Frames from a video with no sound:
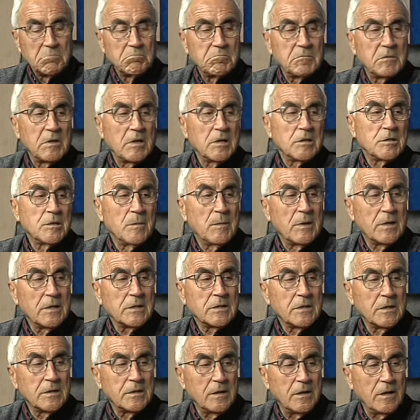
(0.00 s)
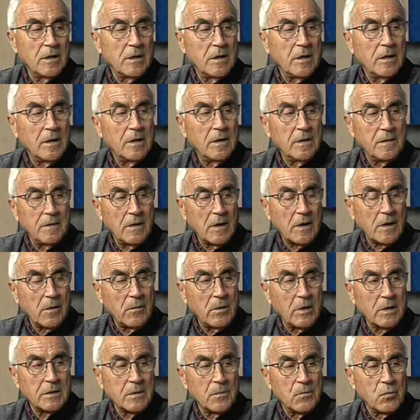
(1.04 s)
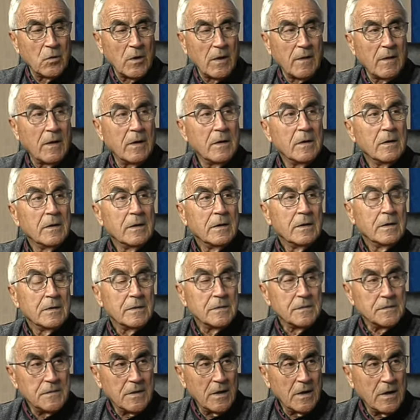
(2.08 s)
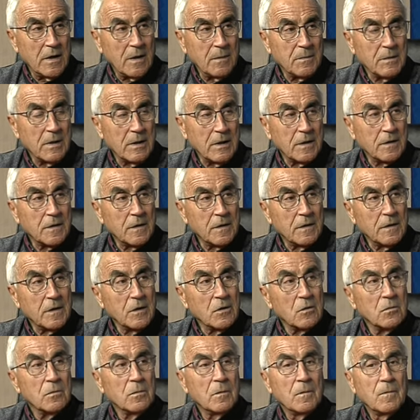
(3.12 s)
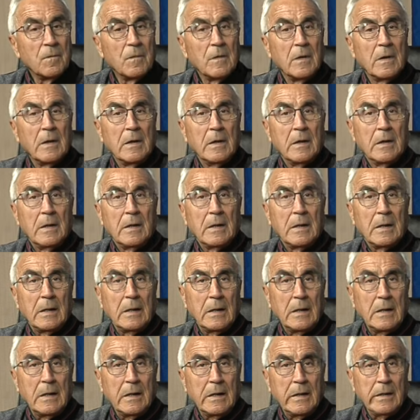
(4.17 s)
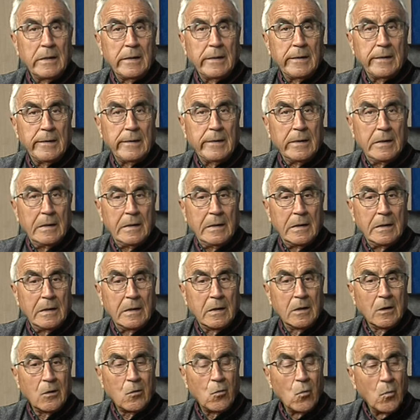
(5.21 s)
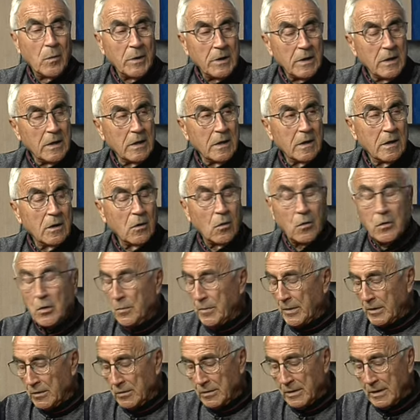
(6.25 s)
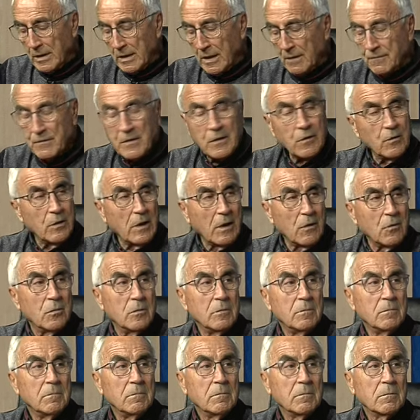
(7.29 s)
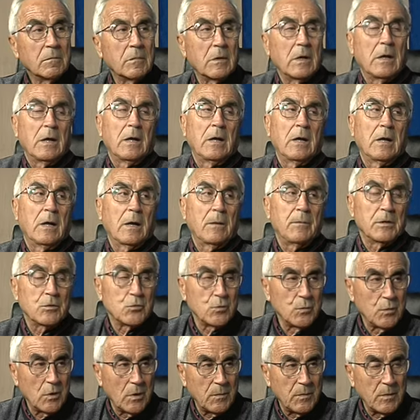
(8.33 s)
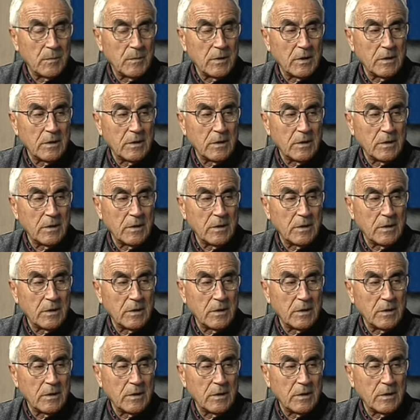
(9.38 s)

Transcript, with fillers: tres semanas antes de acabar la temporada, ya habían ascendido el juvenil, o digo, perdón, el aficionado que había subido a primera